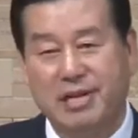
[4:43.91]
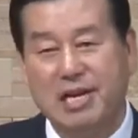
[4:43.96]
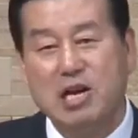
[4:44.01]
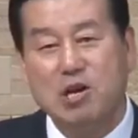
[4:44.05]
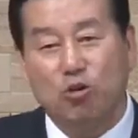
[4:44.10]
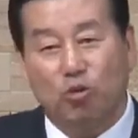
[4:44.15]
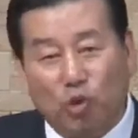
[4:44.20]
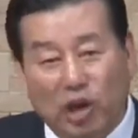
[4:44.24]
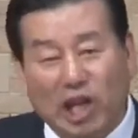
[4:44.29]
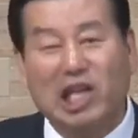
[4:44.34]

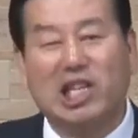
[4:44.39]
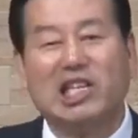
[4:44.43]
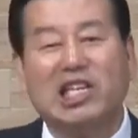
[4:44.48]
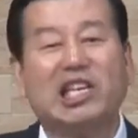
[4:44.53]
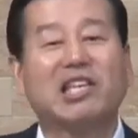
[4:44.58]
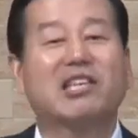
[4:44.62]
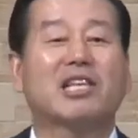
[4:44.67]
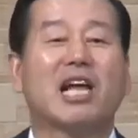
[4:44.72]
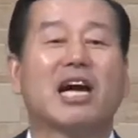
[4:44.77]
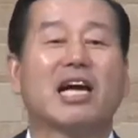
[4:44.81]
우리는 이
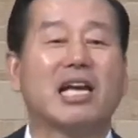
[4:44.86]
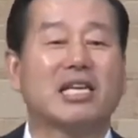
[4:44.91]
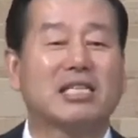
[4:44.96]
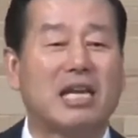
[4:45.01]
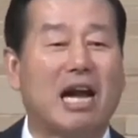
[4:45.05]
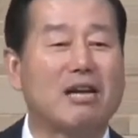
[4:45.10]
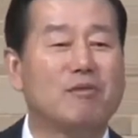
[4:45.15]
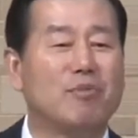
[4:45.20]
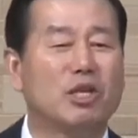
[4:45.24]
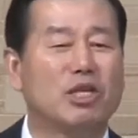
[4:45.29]
땅에
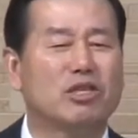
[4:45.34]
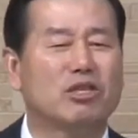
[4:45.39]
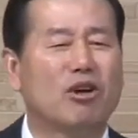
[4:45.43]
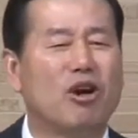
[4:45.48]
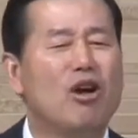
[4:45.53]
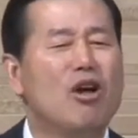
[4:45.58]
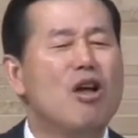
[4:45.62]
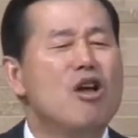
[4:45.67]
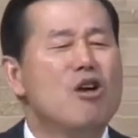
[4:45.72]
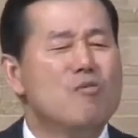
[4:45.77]
살면서
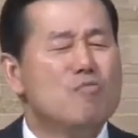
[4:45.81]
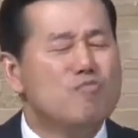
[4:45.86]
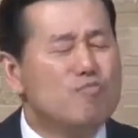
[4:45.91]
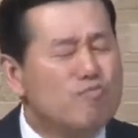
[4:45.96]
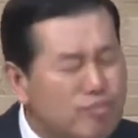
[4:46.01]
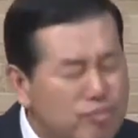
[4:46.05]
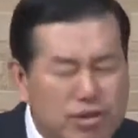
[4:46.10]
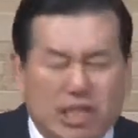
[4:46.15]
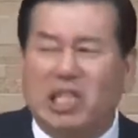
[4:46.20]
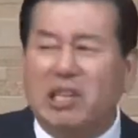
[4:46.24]

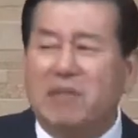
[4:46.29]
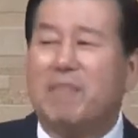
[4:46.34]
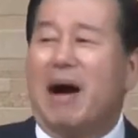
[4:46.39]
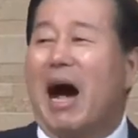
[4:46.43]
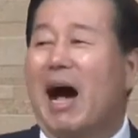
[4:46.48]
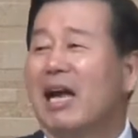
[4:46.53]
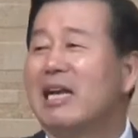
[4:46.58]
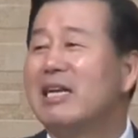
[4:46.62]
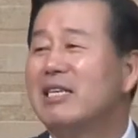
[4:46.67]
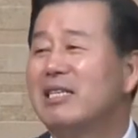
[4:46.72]
무지
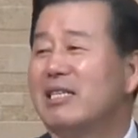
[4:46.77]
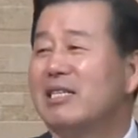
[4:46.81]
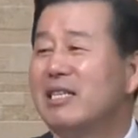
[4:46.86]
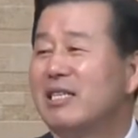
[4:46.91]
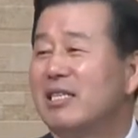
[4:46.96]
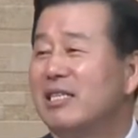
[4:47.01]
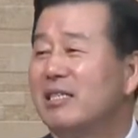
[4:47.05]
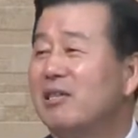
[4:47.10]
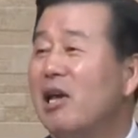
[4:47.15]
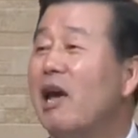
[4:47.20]
많은
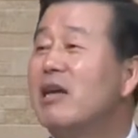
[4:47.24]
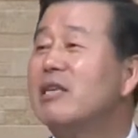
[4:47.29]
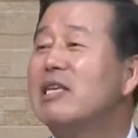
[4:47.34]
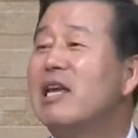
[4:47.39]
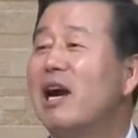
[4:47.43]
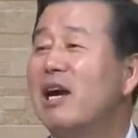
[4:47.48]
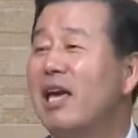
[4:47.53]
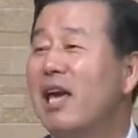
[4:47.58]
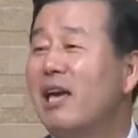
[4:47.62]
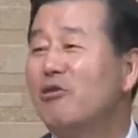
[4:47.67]

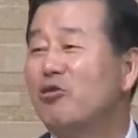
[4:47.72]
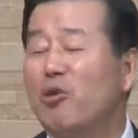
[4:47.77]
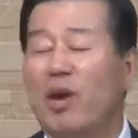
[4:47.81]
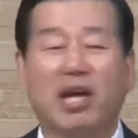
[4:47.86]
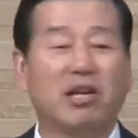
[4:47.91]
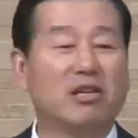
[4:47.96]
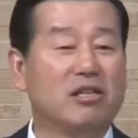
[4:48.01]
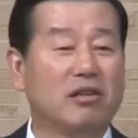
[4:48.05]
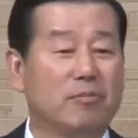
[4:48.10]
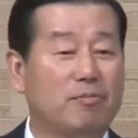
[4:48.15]
생략의
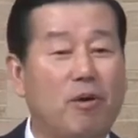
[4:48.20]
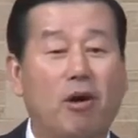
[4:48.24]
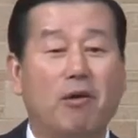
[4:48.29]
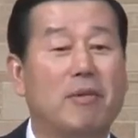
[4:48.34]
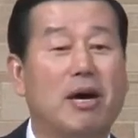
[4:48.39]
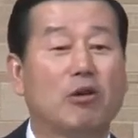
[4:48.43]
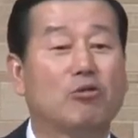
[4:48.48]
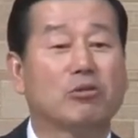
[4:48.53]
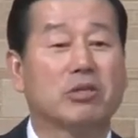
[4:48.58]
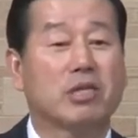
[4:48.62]
죄를
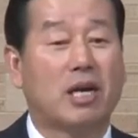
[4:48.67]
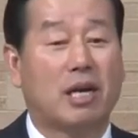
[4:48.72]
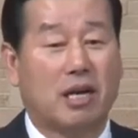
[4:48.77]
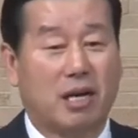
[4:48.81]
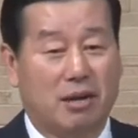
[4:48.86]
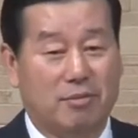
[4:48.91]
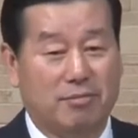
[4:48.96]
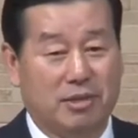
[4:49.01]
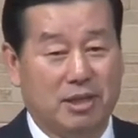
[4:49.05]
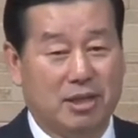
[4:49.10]
범하고
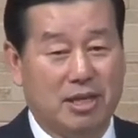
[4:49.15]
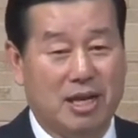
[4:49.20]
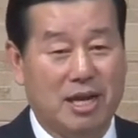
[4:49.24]
살아갑니다.